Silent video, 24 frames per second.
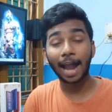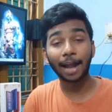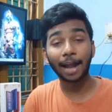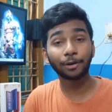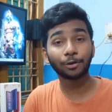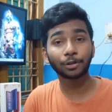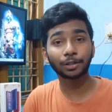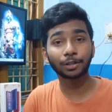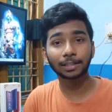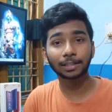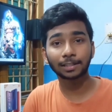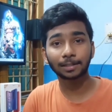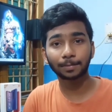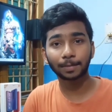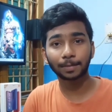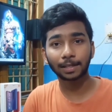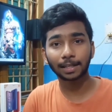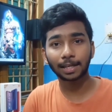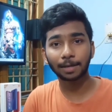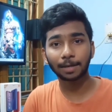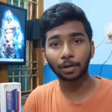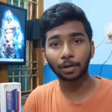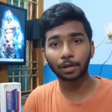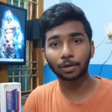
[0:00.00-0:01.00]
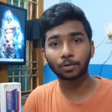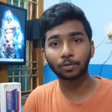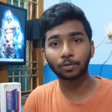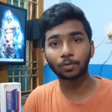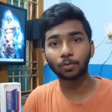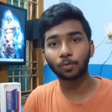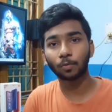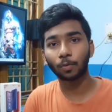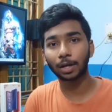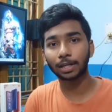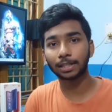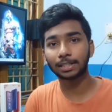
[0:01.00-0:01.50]
హైట్ వచ్చేసినప్పటికీ మనకు
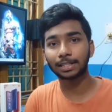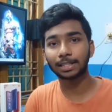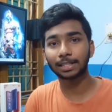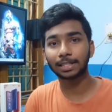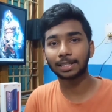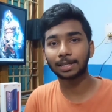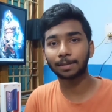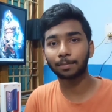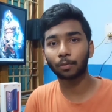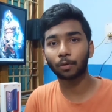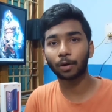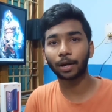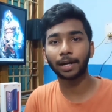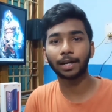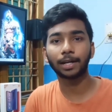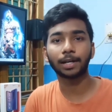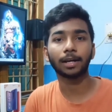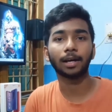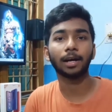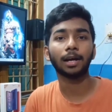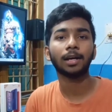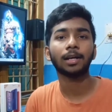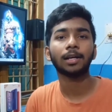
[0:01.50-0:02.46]
వన్ సిక్స్టీ పాయింట్